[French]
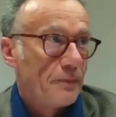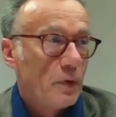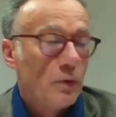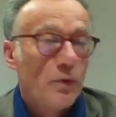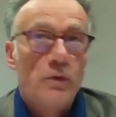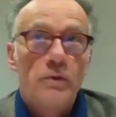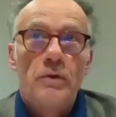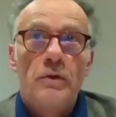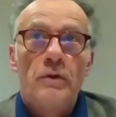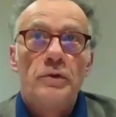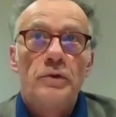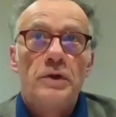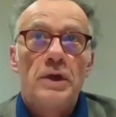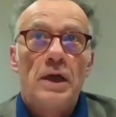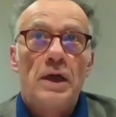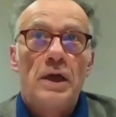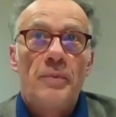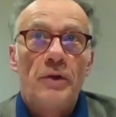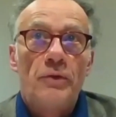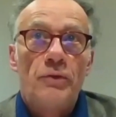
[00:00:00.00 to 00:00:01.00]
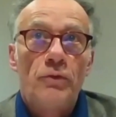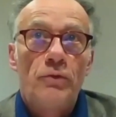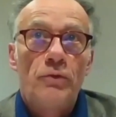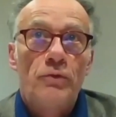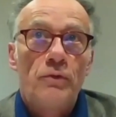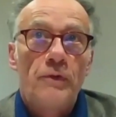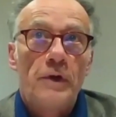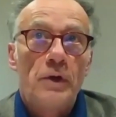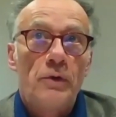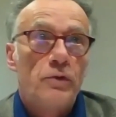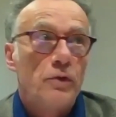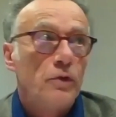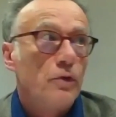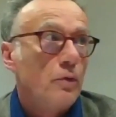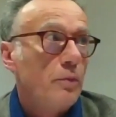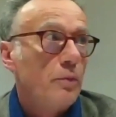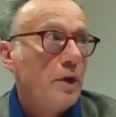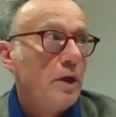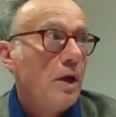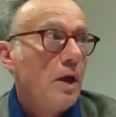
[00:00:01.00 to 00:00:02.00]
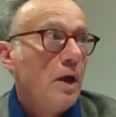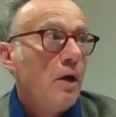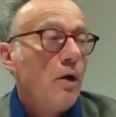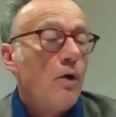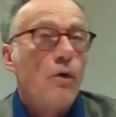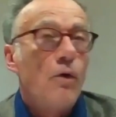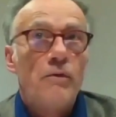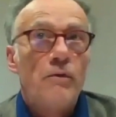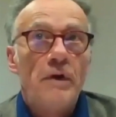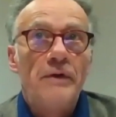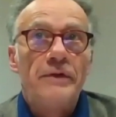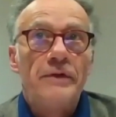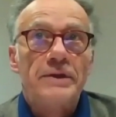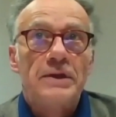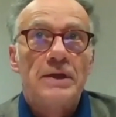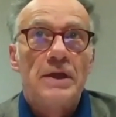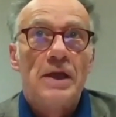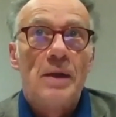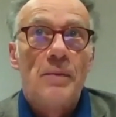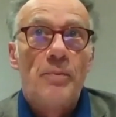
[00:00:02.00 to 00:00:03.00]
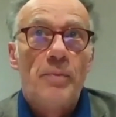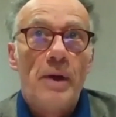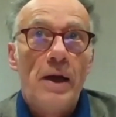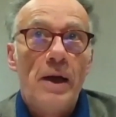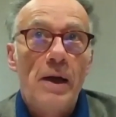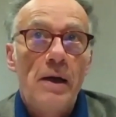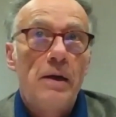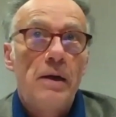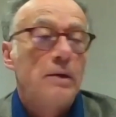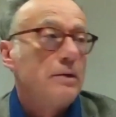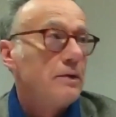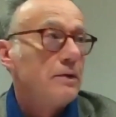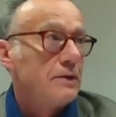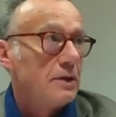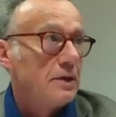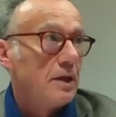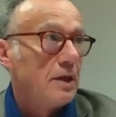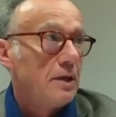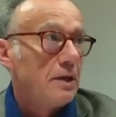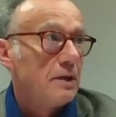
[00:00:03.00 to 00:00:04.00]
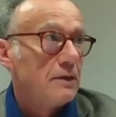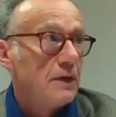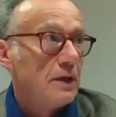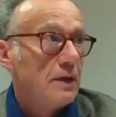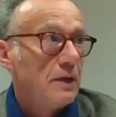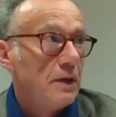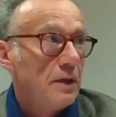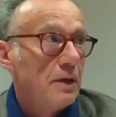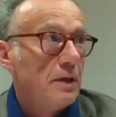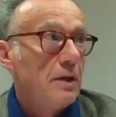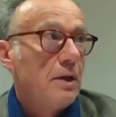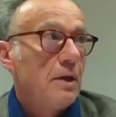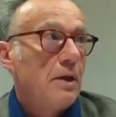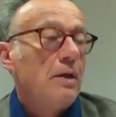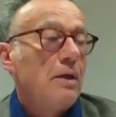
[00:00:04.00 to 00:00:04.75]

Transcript: Donc, on n'allait pas du tout vers l'autonomie, on va vers ce qu'il appelle, dans ces dernières années,